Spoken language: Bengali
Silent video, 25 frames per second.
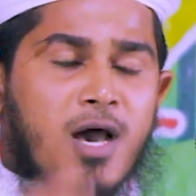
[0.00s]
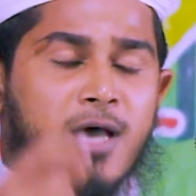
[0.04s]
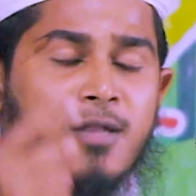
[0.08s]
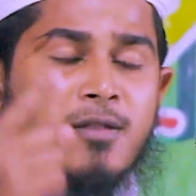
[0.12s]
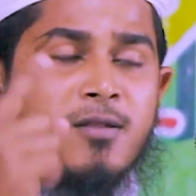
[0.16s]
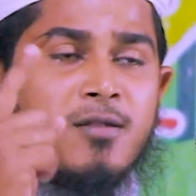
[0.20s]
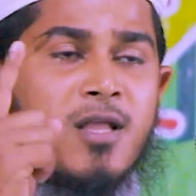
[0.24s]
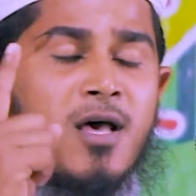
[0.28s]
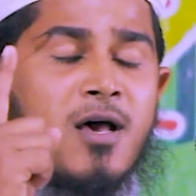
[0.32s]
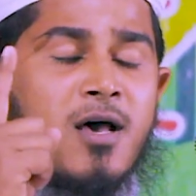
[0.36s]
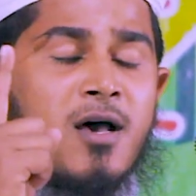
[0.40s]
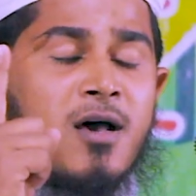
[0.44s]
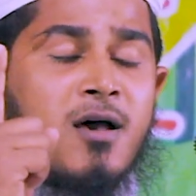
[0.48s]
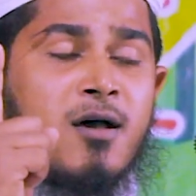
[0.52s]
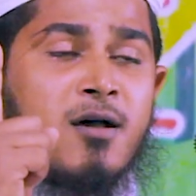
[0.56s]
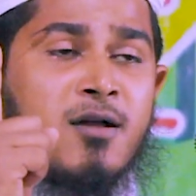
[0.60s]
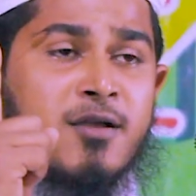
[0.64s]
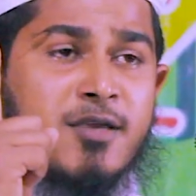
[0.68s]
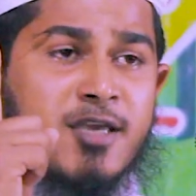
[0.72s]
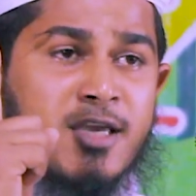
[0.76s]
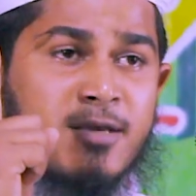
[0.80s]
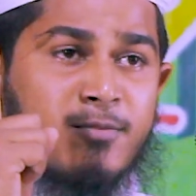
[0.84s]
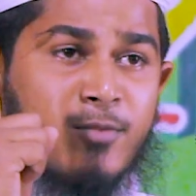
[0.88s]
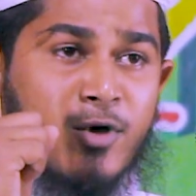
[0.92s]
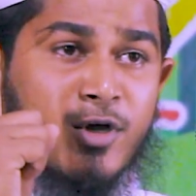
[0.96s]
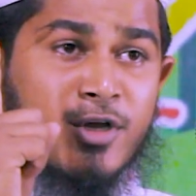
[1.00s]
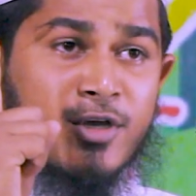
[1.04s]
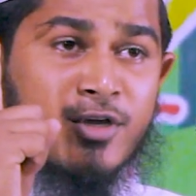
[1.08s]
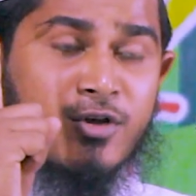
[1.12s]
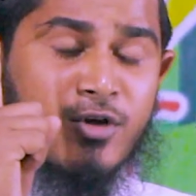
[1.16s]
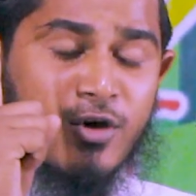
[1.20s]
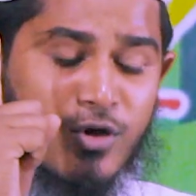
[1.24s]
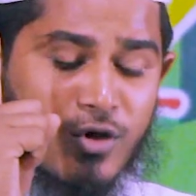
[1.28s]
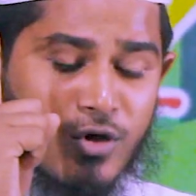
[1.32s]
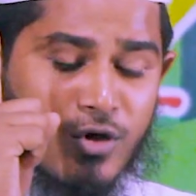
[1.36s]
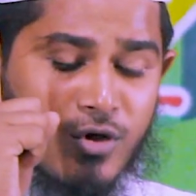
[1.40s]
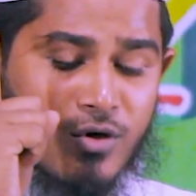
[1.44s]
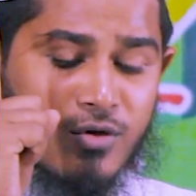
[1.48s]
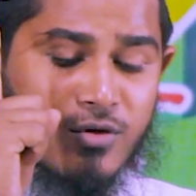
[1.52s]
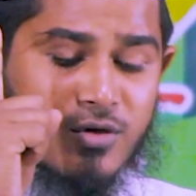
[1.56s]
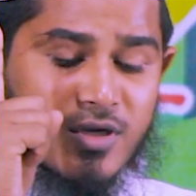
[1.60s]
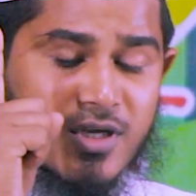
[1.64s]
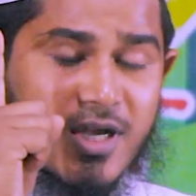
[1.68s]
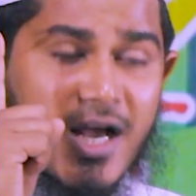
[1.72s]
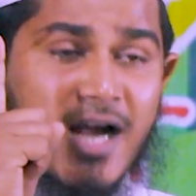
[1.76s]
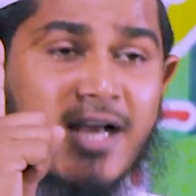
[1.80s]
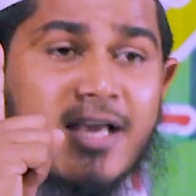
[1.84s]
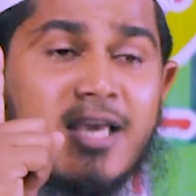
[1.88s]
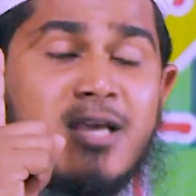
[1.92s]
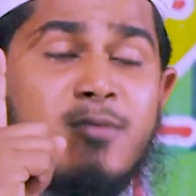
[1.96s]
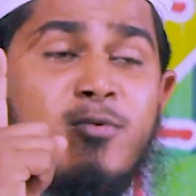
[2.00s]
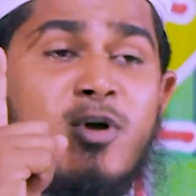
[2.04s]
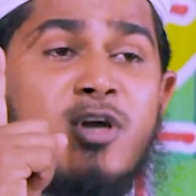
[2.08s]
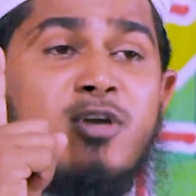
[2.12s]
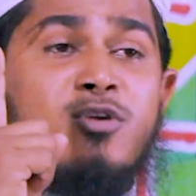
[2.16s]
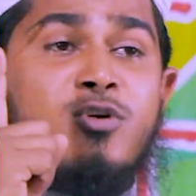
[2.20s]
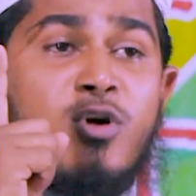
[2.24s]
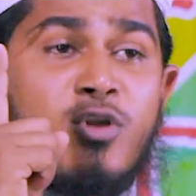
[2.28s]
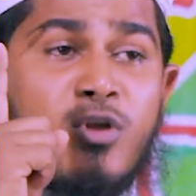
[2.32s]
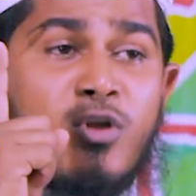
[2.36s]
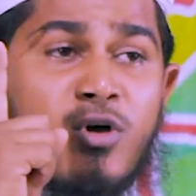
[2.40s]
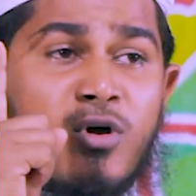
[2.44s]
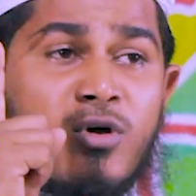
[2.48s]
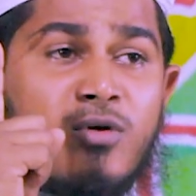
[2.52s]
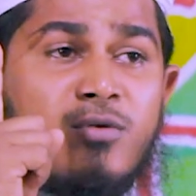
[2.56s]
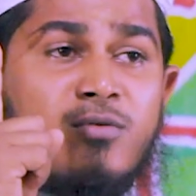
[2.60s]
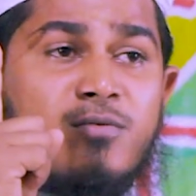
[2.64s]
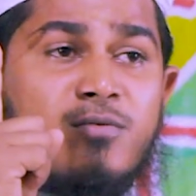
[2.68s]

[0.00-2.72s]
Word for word: আল্লাহকে ভয় করো কাকে ভয় করো